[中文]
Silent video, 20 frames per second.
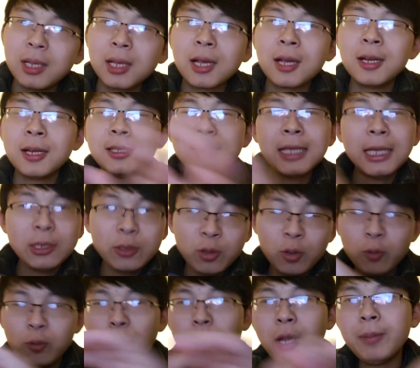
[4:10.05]
可能在
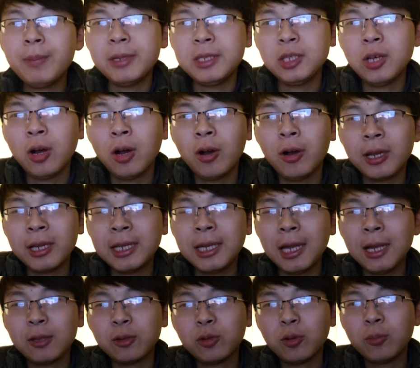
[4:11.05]
纽约比较好一
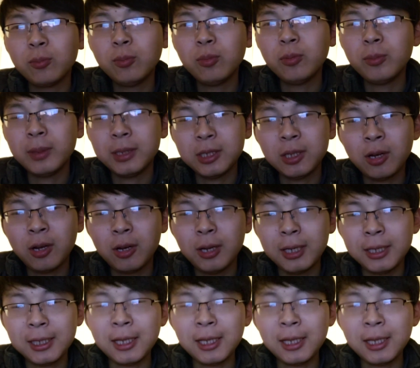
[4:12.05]
点，东部比较好一点。